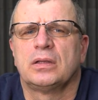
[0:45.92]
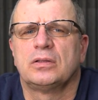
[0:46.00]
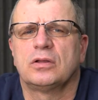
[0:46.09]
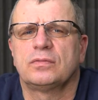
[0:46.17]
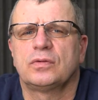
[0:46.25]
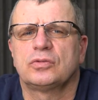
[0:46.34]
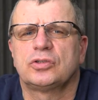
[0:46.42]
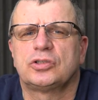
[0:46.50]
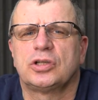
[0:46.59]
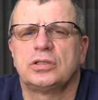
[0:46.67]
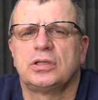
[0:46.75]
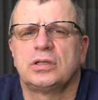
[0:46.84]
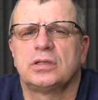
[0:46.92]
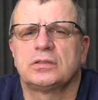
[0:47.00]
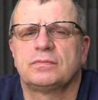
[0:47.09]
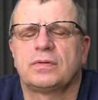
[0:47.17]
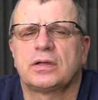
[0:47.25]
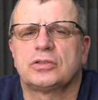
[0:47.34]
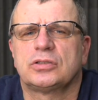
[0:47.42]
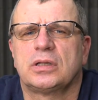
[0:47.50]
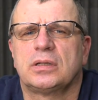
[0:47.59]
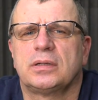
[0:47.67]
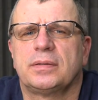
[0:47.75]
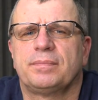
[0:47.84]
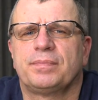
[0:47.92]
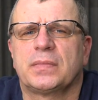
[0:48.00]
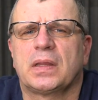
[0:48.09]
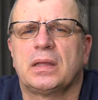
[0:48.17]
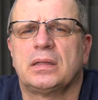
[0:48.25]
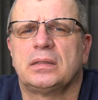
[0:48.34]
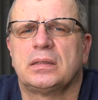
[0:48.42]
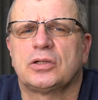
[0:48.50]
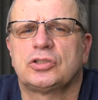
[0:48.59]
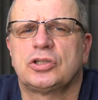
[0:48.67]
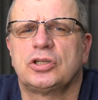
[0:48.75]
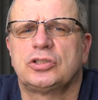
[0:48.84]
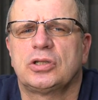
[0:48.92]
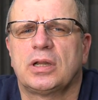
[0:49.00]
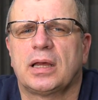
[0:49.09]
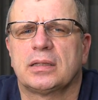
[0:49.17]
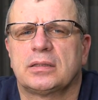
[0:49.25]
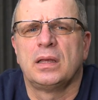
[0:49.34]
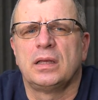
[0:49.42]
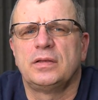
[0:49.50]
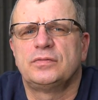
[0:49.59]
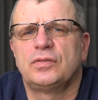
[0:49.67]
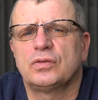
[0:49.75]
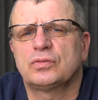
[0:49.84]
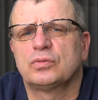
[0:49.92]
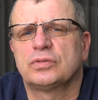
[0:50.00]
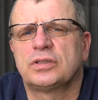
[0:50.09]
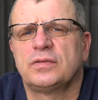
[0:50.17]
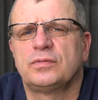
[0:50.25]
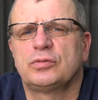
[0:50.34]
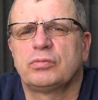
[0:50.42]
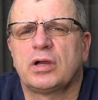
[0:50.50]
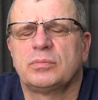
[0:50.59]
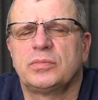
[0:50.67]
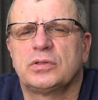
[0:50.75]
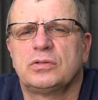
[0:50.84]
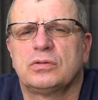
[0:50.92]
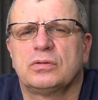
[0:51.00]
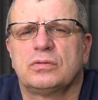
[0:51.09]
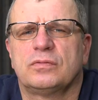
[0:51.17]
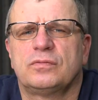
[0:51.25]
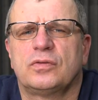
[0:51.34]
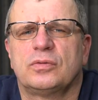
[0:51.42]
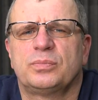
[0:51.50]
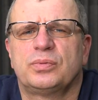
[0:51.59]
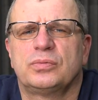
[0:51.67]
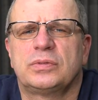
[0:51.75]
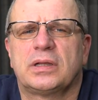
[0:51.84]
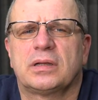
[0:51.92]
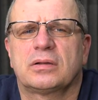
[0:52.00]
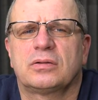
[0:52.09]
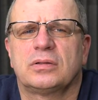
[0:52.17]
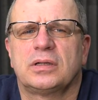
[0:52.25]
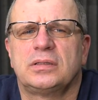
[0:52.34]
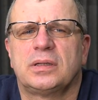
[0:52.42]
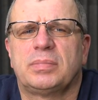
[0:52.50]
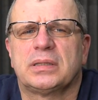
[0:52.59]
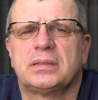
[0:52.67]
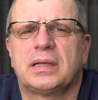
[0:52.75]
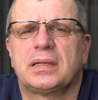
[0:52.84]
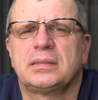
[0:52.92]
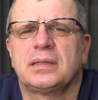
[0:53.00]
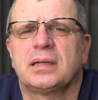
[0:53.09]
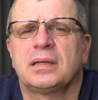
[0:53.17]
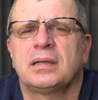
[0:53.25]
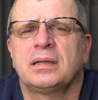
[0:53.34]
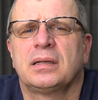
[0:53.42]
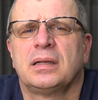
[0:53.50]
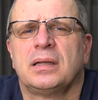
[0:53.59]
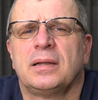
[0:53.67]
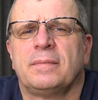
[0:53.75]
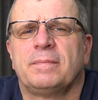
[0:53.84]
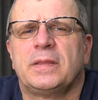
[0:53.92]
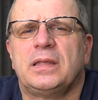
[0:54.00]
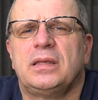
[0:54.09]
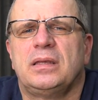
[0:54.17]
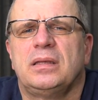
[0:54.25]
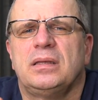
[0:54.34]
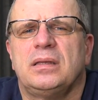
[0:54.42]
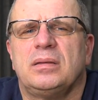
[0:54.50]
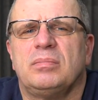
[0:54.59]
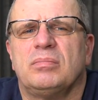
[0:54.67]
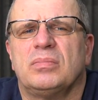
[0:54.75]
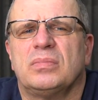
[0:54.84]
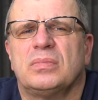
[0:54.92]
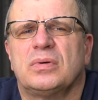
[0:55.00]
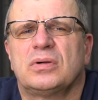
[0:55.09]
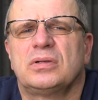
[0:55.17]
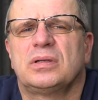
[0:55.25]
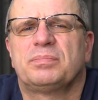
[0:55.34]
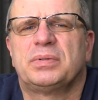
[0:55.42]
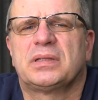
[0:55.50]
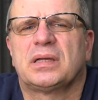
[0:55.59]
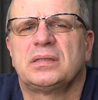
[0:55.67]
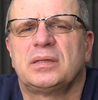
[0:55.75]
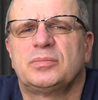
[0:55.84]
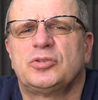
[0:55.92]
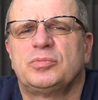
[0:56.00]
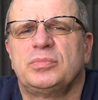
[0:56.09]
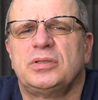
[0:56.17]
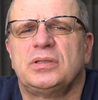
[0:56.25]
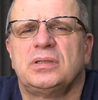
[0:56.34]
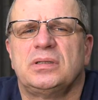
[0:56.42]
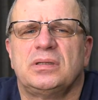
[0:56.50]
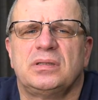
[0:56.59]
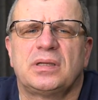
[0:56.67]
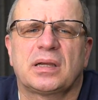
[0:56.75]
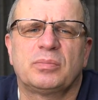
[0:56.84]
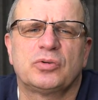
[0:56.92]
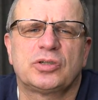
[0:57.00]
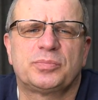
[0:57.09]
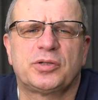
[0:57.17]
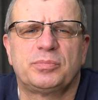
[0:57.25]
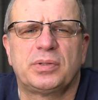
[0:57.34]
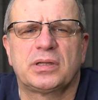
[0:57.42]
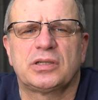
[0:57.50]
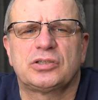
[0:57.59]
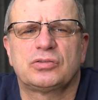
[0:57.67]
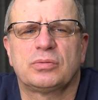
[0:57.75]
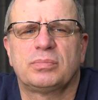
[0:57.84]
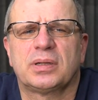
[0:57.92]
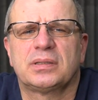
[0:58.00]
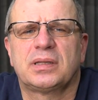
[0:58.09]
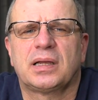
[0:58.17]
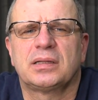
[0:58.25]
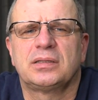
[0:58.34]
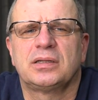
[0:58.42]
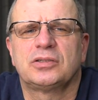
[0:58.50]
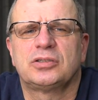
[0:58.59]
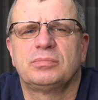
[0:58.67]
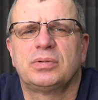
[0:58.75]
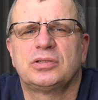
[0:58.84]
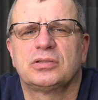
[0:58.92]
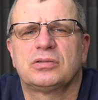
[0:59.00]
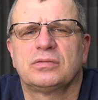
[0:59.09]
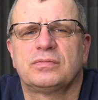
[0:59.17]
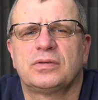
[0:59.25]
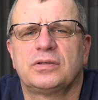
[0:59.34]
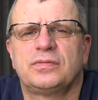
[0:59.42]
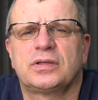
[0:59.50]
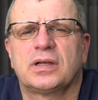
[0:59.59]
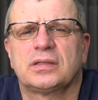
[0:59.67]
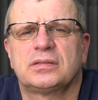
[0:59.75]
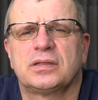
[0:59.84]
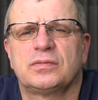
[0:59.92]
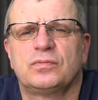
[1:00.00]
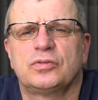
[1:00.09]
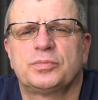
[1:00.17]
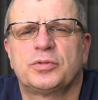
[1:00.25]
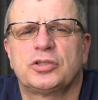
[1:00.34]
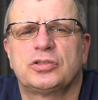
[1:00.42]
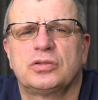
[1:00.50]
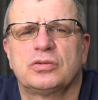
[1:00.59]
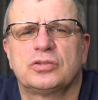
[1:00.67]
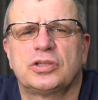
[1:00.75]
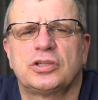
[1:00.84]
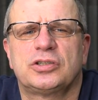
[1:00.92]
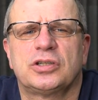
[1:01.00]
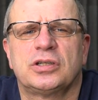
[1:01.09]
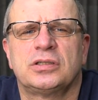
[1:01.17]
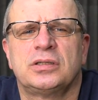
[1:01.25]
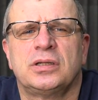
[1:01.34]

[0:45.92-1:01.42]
Nowe orzeczenie jest ważne e, na 6 lat. I w związku z tym wysłałam mnie do WOMP-u na kolejne badania i moje pytanie brzmi, jak może przebiegać to badanie, czy będzie to weryfikacja dwóch sprzecznych orzeczeń